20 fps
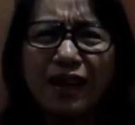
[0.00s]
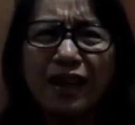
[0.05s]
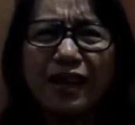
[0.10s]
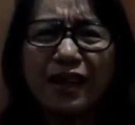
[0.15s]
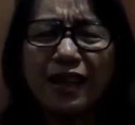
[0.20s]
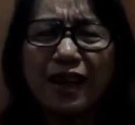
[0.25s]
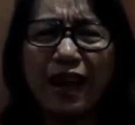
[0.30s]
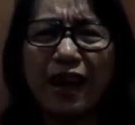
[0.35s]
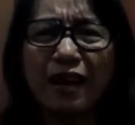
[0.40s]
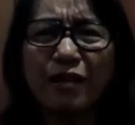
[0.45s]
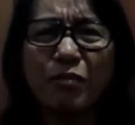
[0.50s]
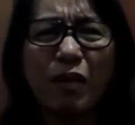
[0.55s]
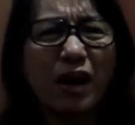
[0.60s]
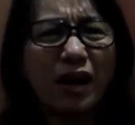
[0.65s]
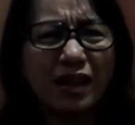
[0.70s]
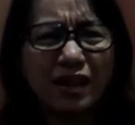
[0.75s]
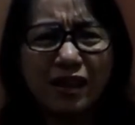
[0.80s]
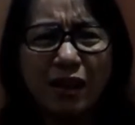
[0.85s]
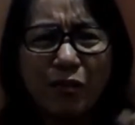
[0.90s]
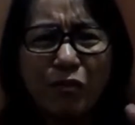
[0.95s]
ganyan?
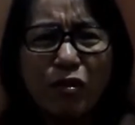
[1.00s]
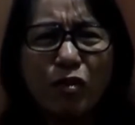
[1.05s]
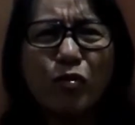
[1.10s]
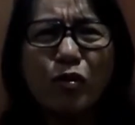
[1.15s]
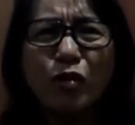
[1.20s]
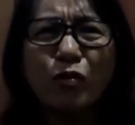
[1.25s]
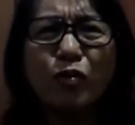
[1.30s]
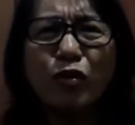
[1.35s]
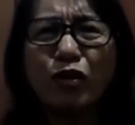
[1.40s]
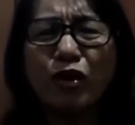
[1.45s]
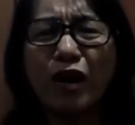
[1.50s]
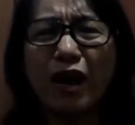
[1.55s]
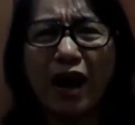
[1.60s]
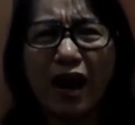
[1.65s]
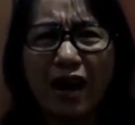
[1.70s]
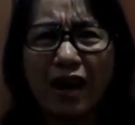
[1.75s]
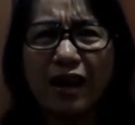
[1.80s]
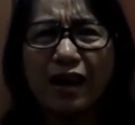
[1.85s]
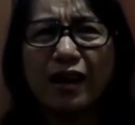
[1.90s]
Bakit nambubugbog ka?